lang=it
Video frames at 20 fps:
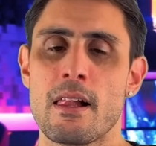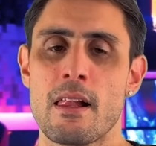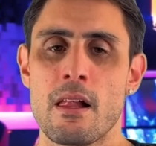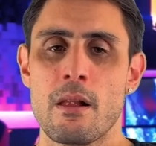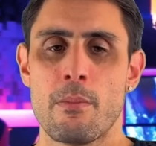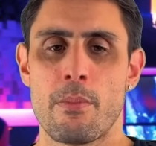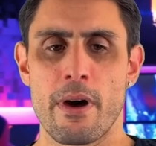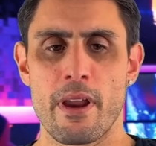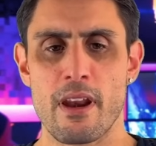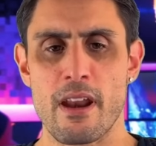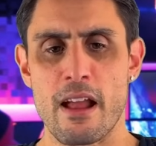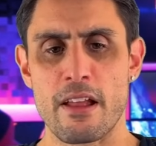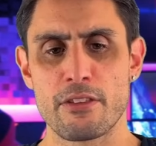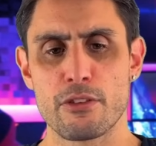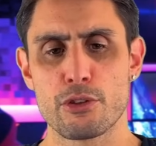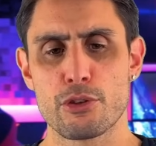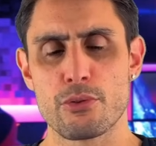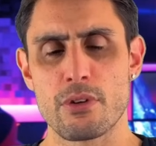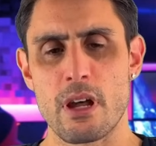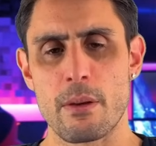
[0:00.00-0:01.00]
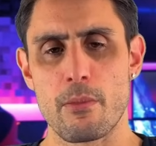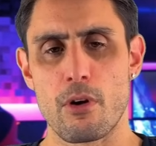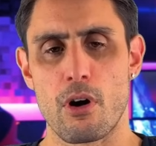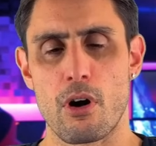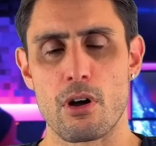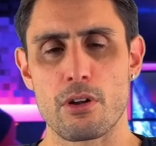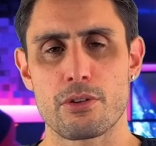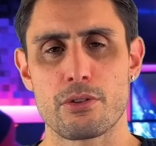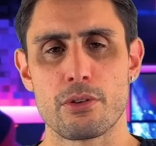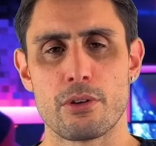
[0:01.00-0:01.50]
parlando di una
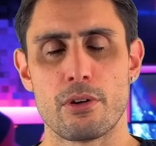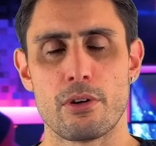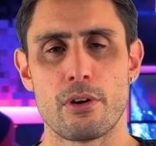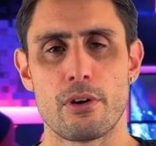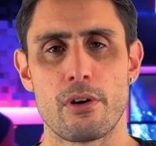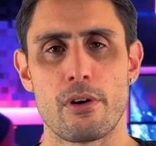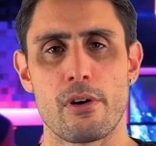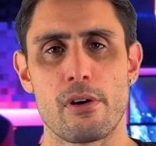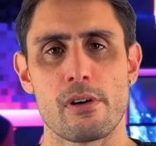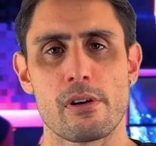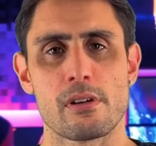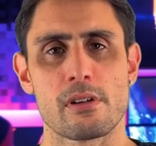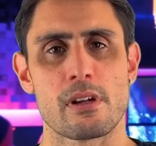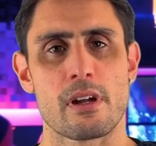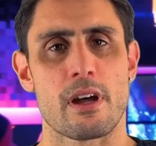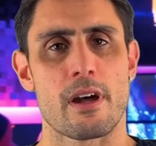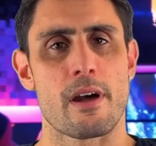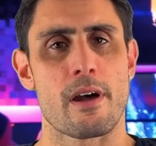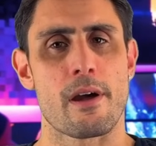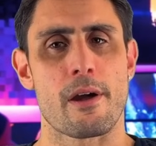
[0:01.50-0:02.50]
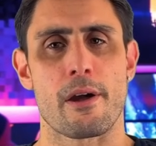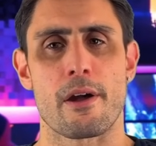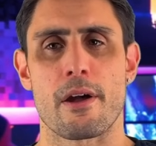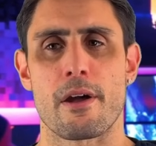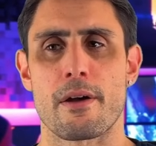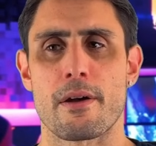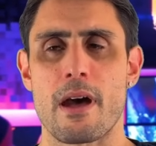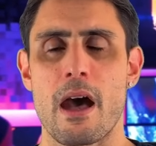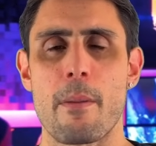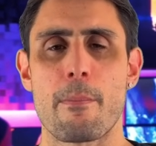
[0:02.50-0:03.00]
moto uh,
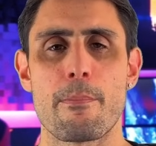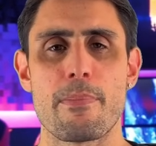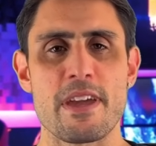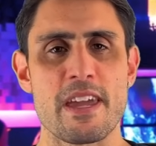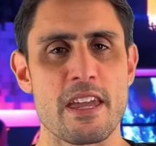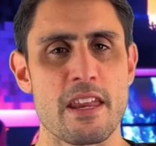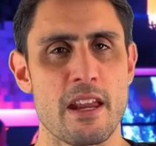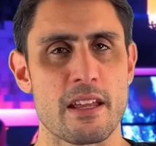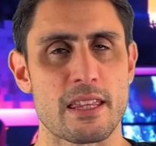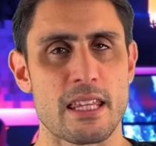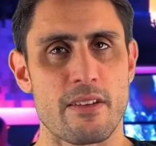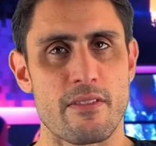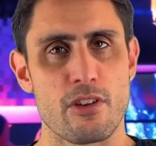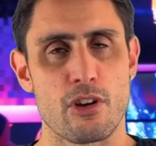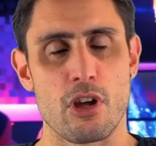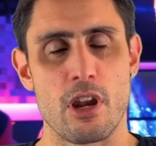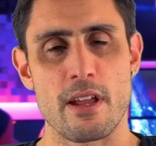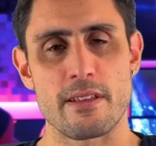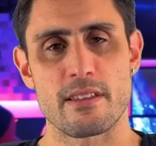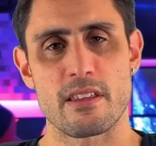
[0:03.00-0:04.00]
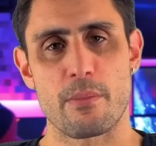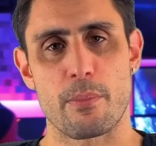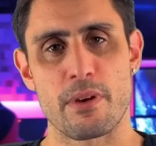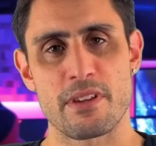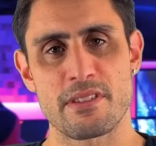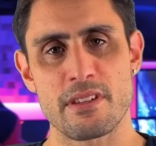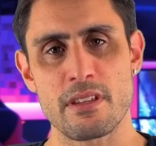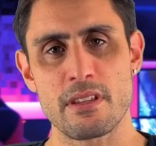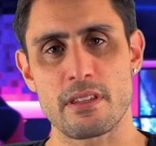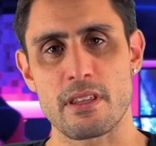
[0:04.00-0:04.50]
appena, tra virgolette,
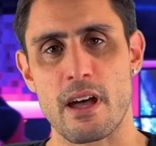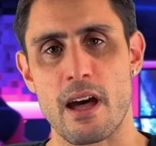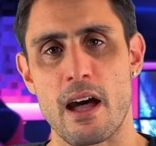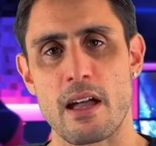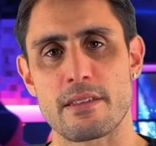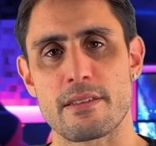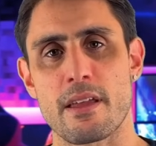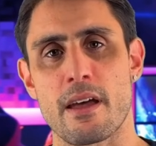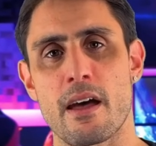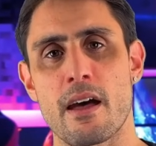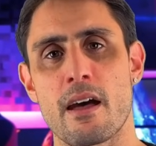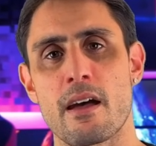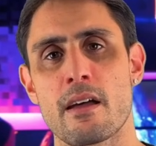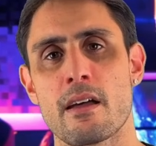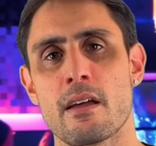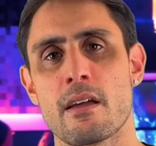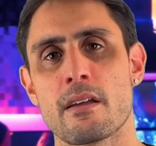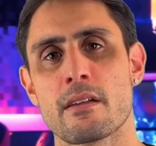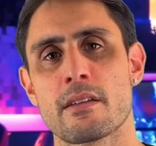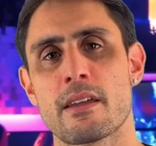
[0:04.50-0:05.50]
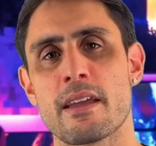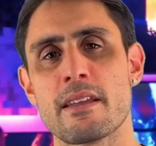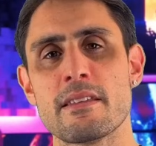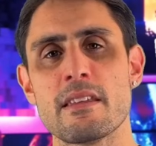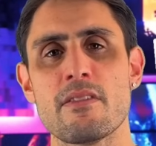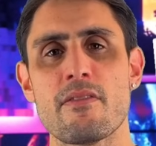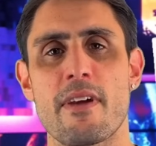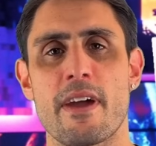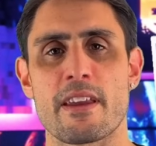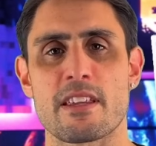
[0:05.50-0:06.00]
presentata, che in
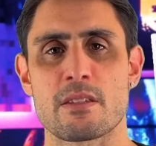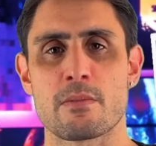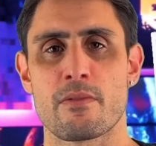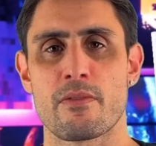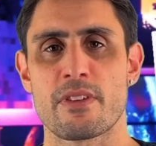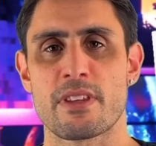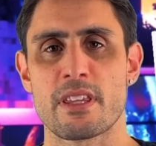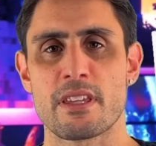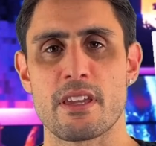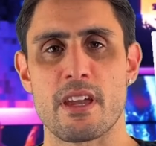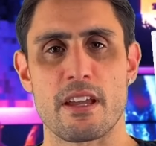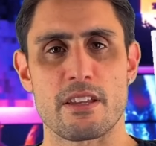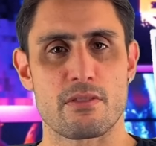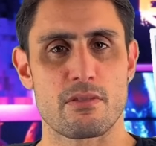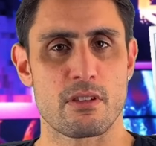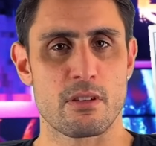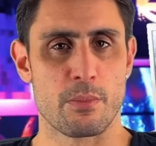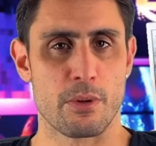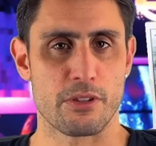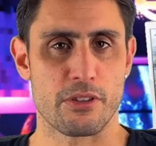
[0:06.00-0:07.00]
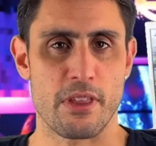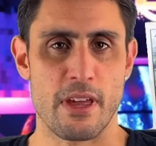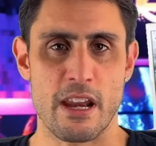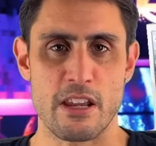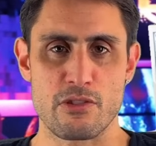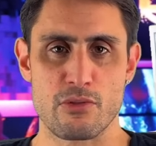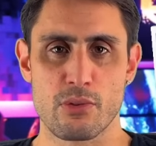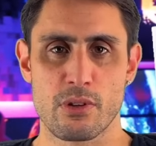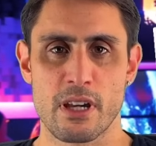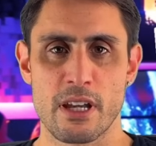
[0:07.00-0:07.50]
diversi mi avete chiesto di portare
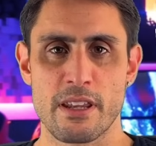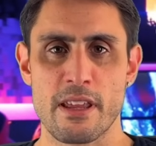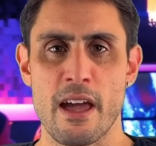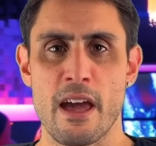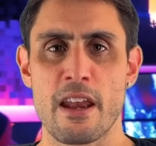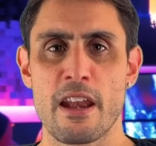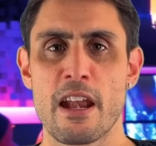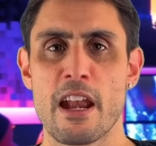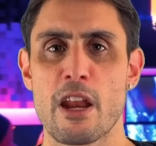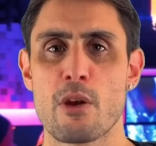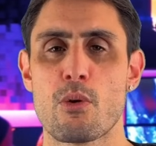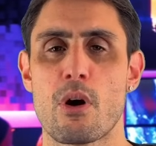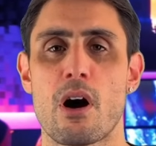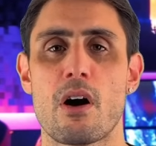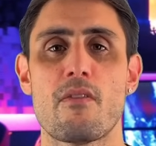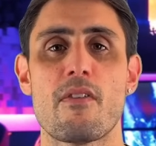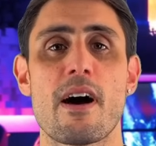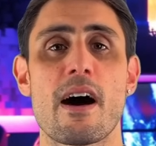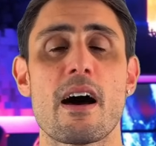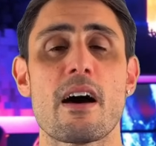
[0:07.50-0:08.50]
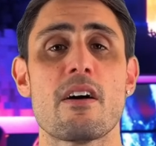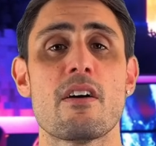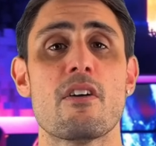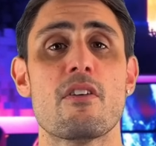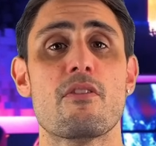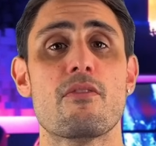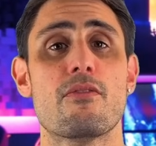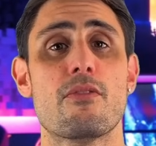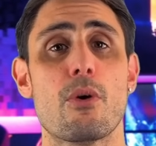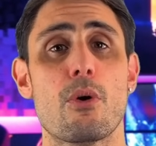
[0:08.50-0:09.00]
sul canale, la nuova
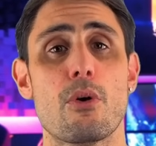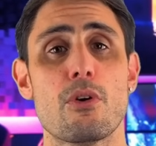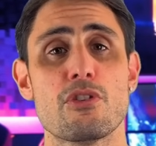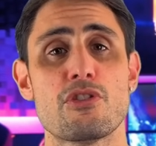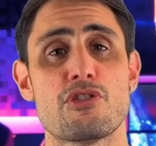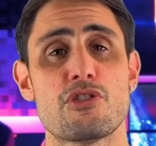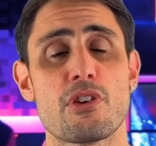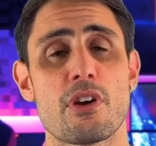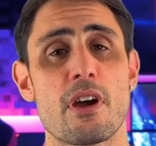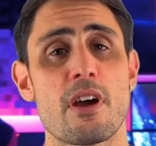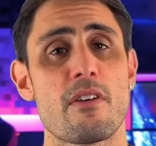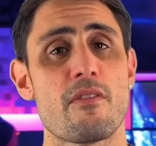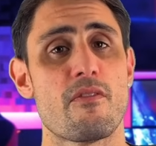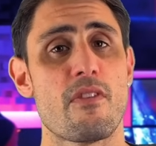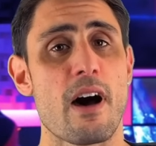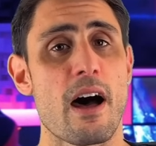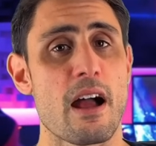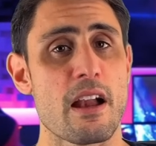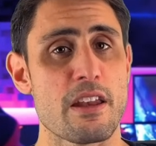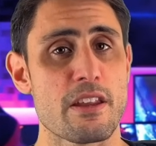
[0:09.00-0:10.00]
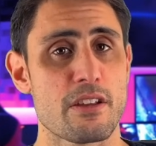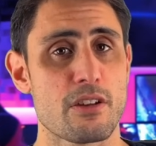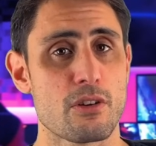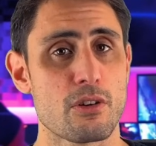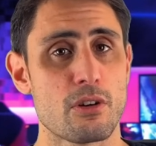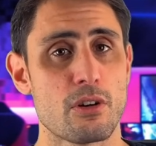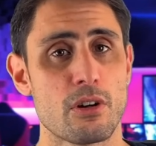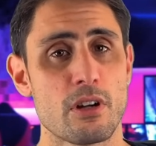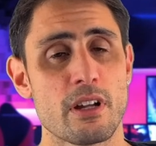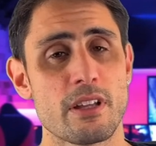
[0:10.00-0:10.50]
Vogue
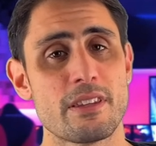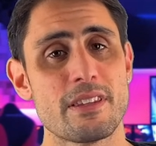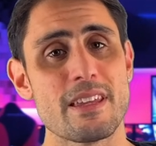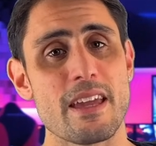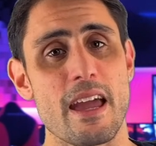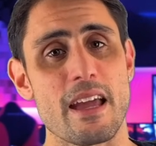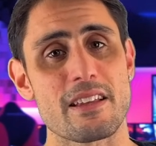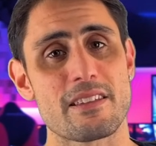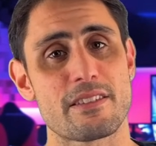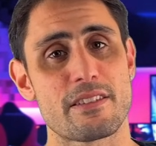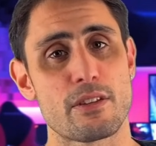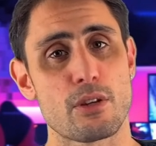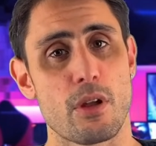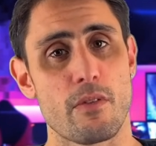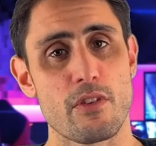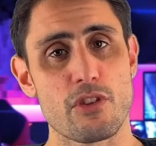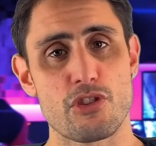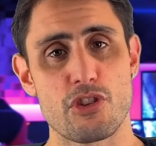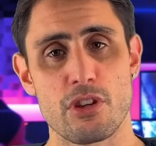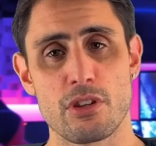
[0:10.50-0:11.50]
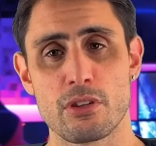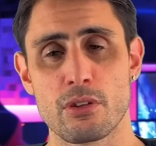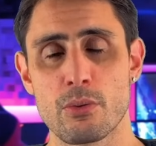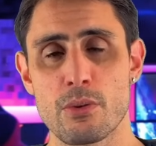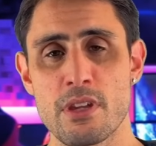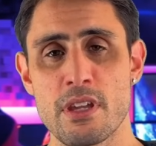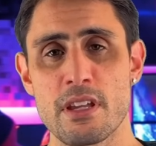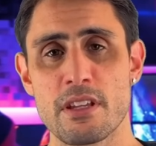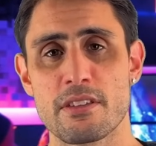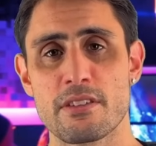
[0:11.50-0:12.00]
Valico
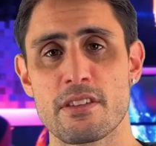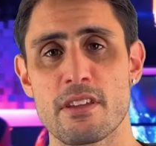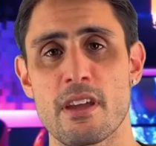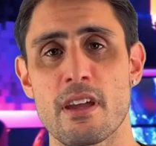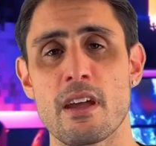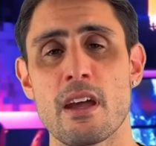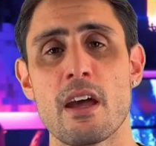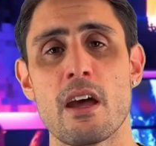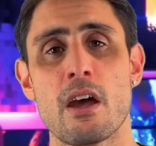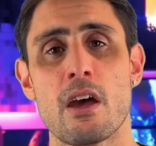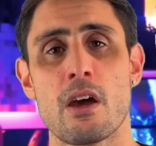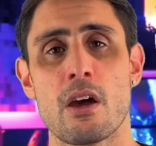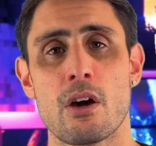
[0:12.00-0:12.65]
DS900X,